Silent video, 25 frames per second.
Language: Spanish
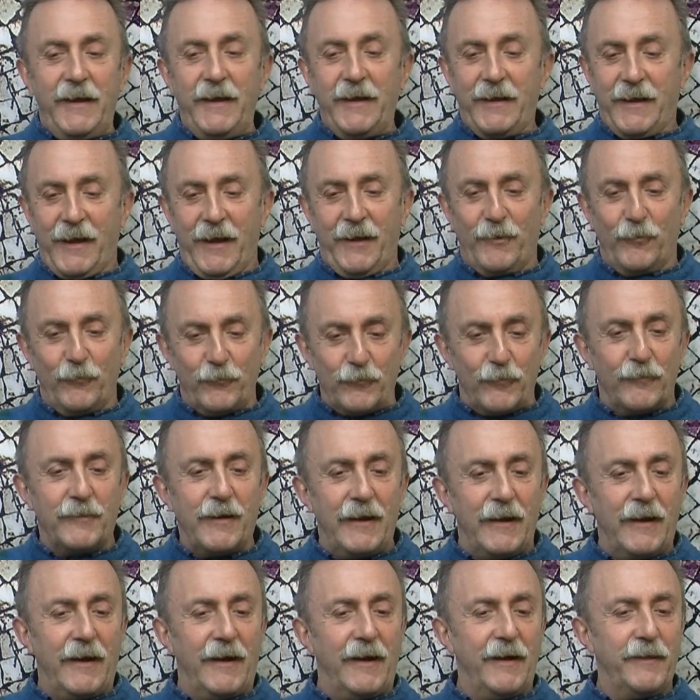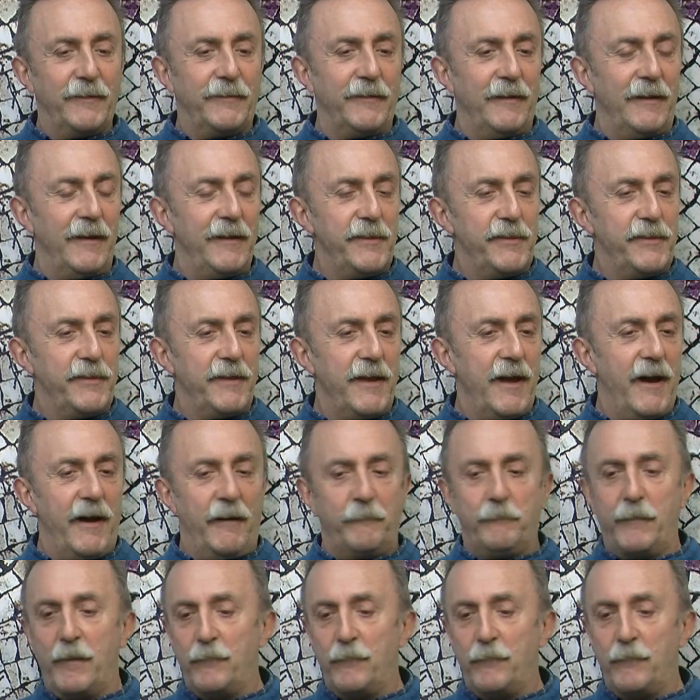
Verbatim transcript: Sí, que conozca la excelencia.